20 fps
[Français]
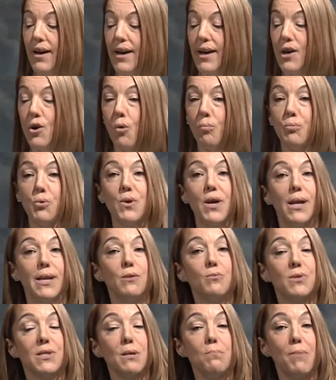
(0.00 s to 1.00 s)
Et on peut y
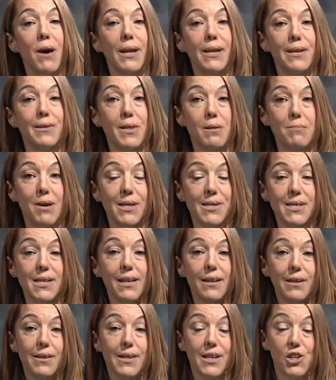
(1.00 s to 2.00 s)
aller aussi par les
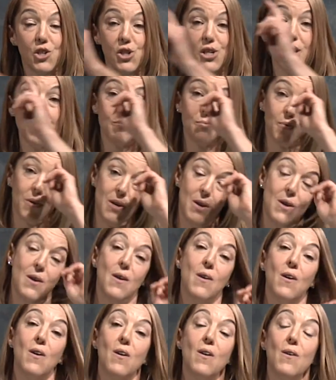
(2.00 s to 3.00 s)
thématiques des chiffres.
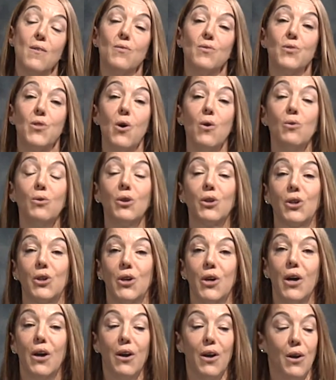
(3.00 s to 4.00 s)

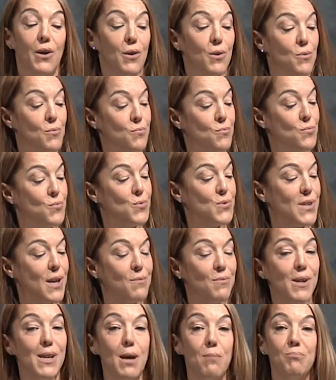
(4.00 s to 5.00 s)
Donc, vous
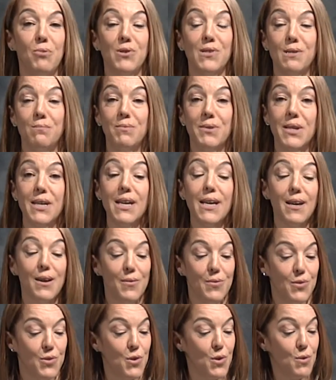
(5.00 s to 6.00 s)
avez la possibilité
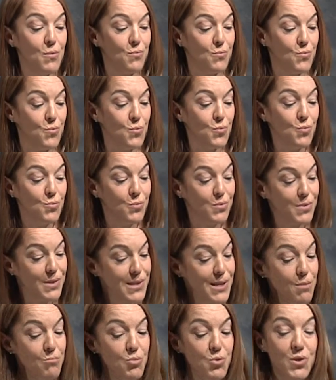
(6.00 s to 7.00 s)
de vous
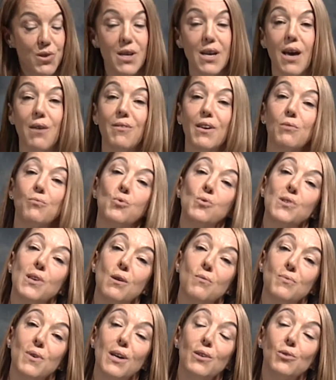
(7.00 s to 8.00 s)
amuser avec vos
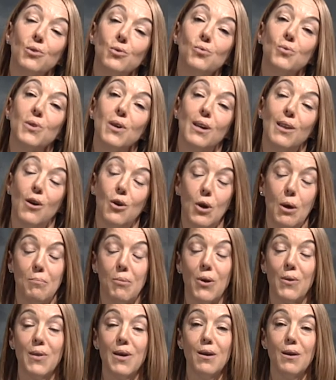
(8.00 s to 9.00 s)
enfants tout en leur
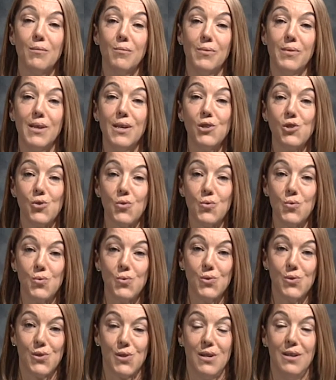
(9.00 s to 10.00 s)
apprenant des
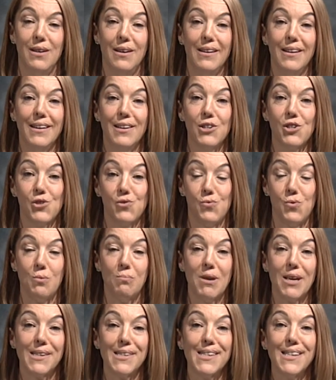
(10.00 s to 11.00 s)
choses. Je vous
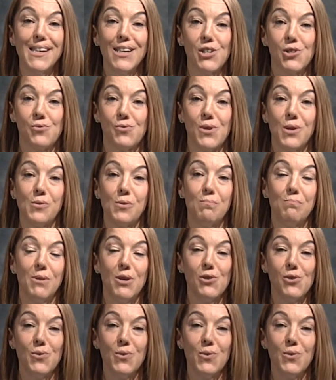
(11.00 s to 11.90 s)
remercie et je vous souhaite une belle